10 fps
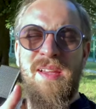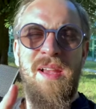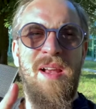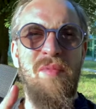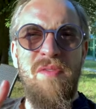
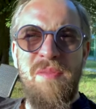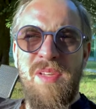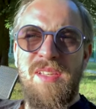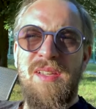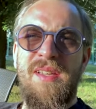Albowiem,
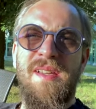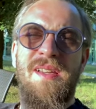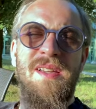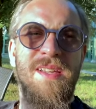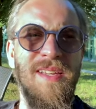kiedy
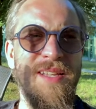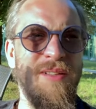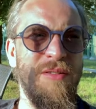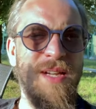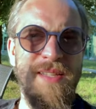jadę
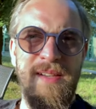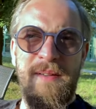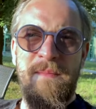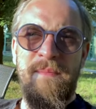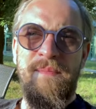do radia,
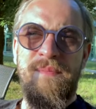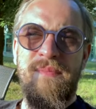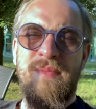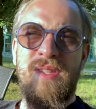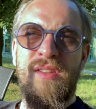
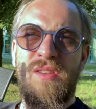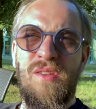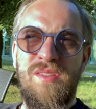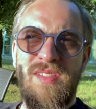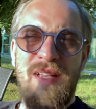
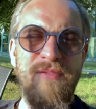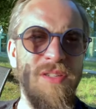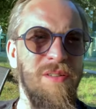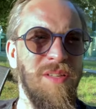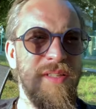to
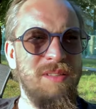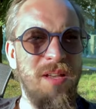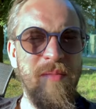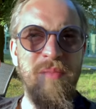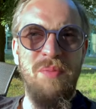zawsze o tej
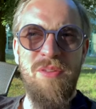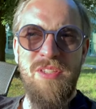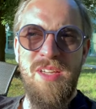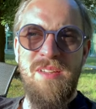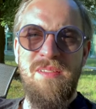samej
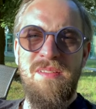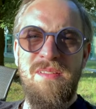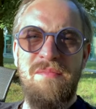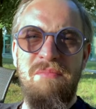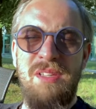porze
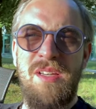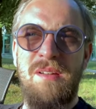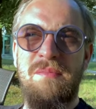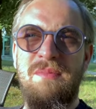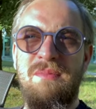
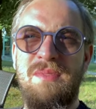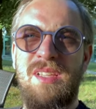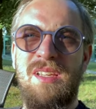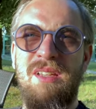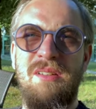mijam
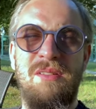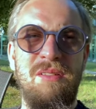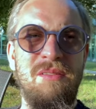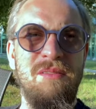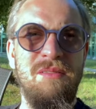
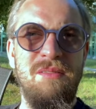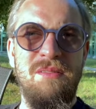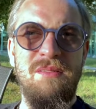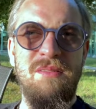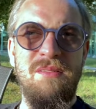takiego
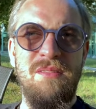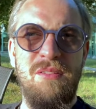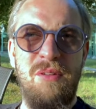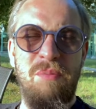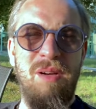
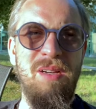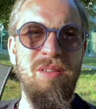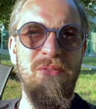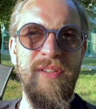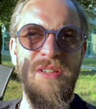chłopa,
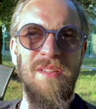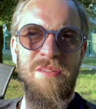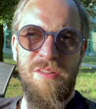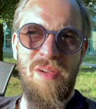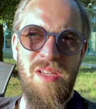który
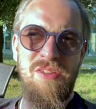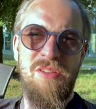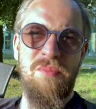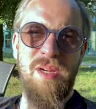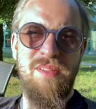chyba idzie
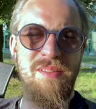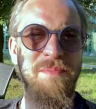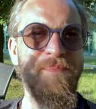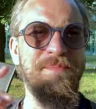do pracy